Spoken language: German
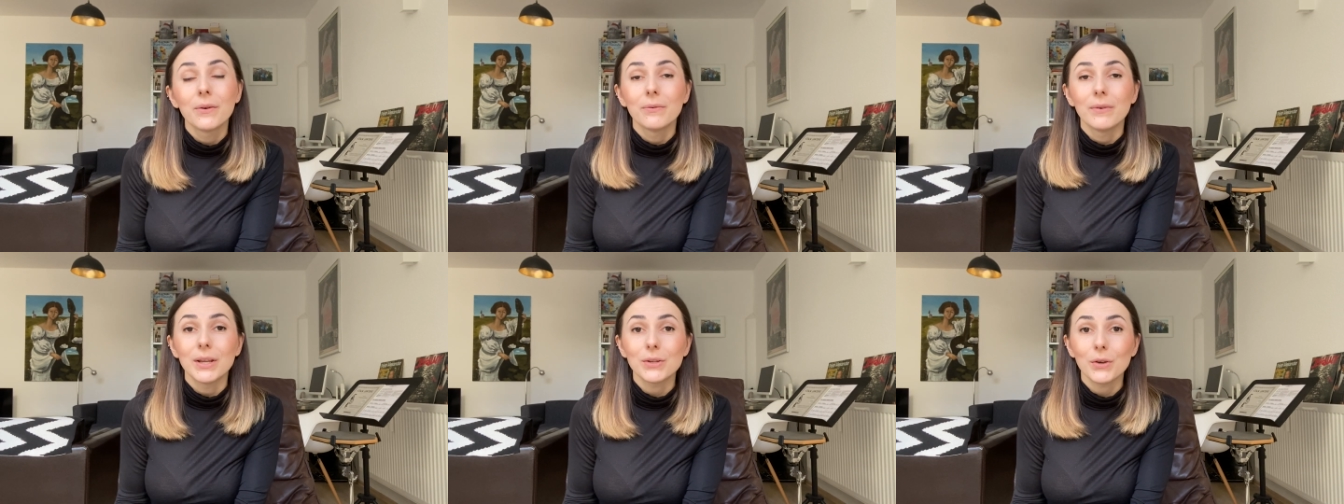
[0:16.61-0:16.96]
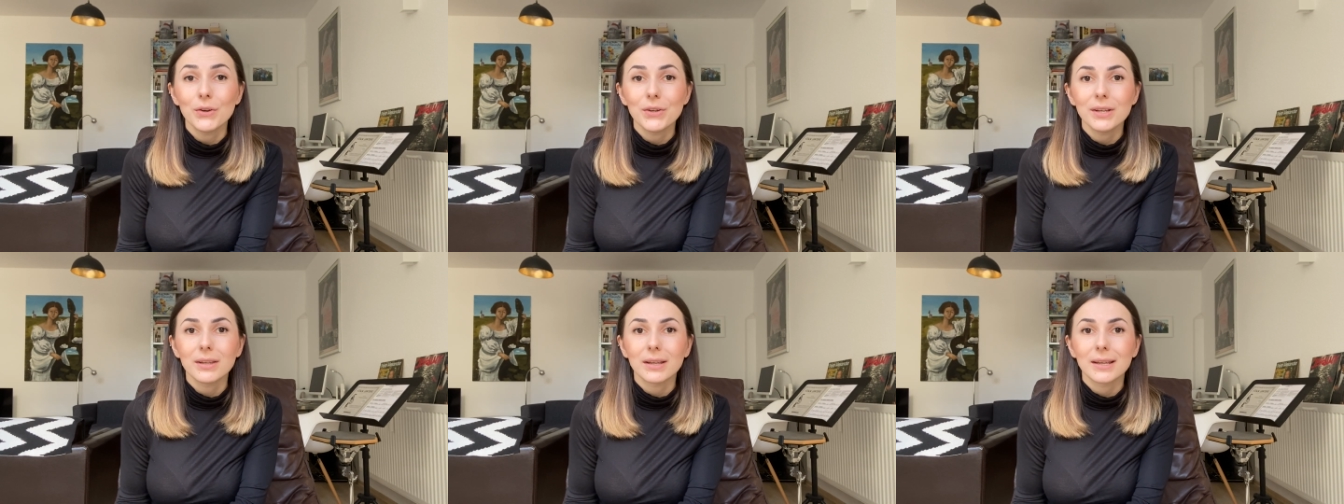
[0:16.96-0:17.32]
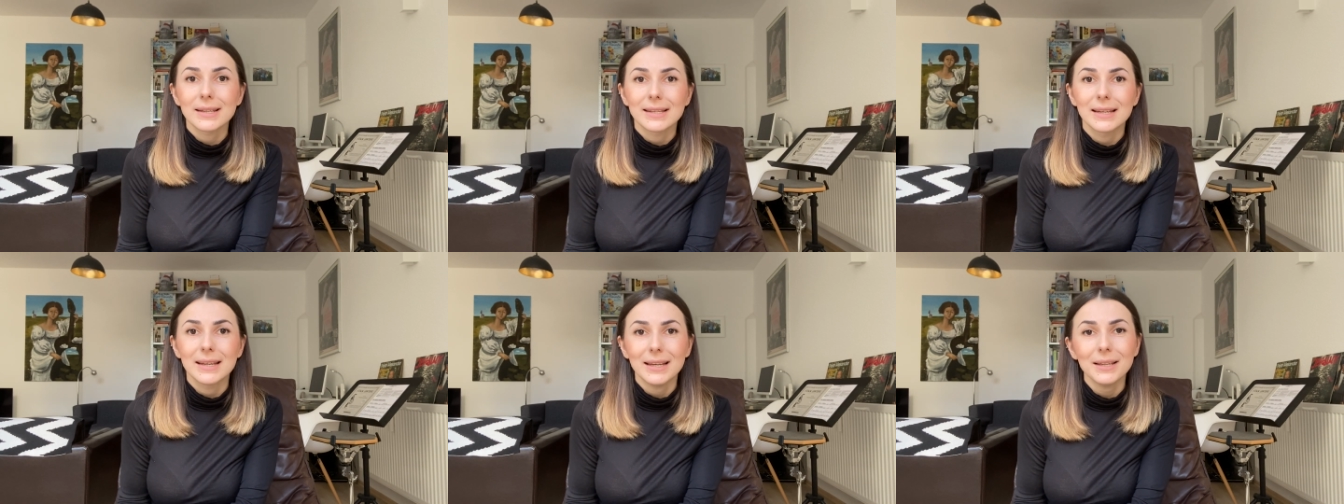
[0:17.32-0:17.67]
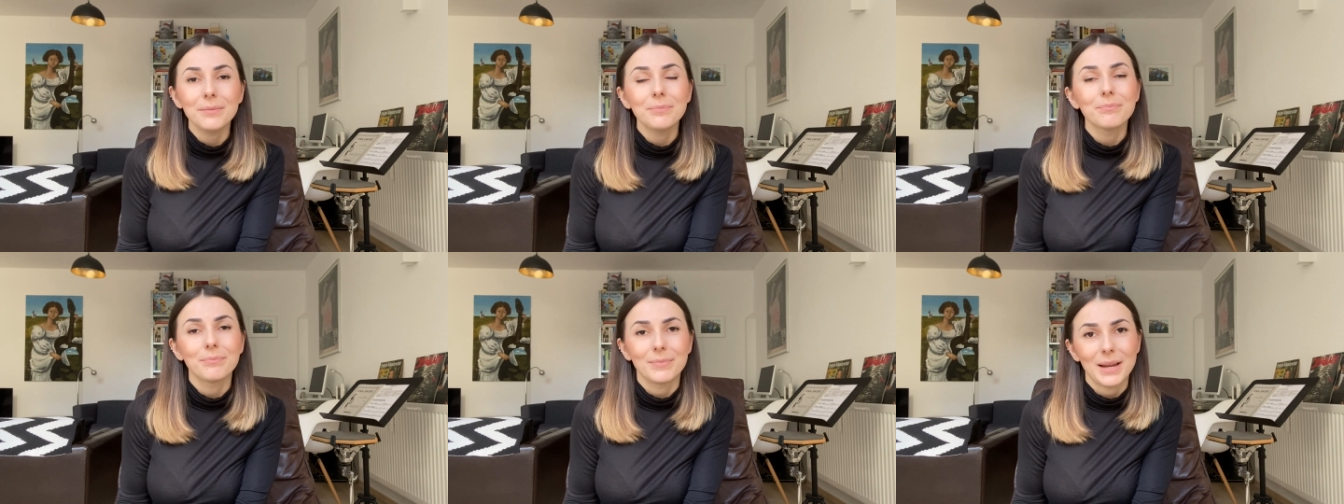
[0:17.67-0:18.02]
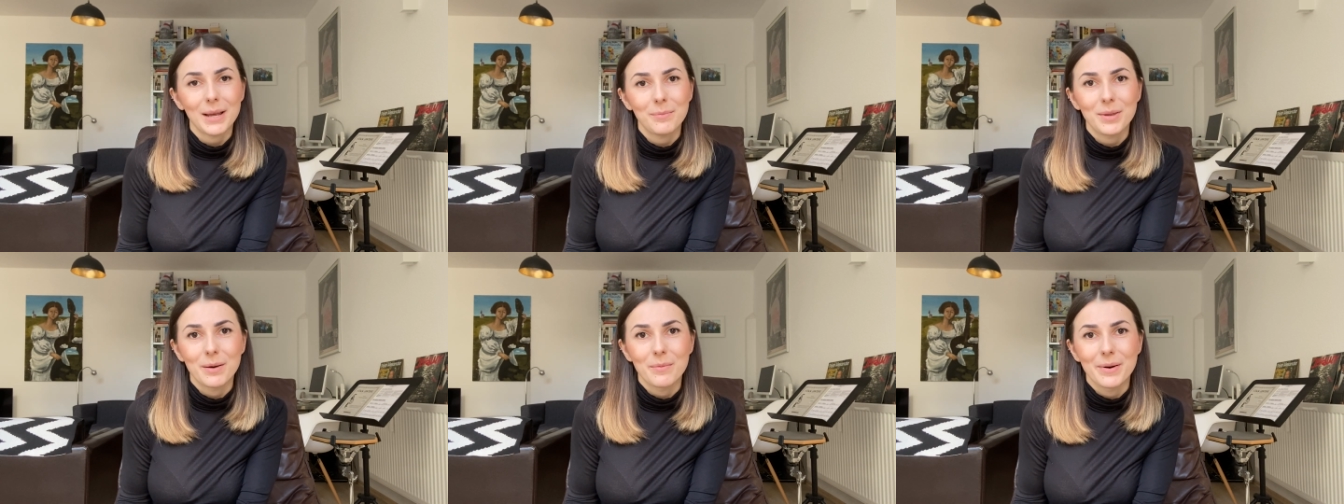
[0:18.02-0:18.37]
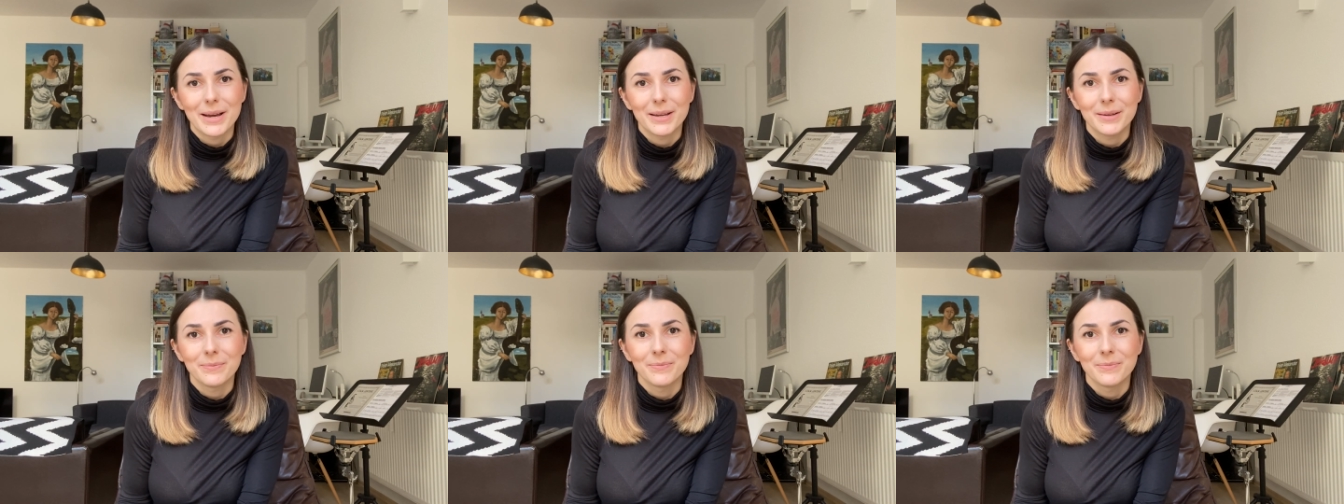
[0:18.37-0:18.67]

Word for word: Wenn es euch interessiert, bleibt dabei.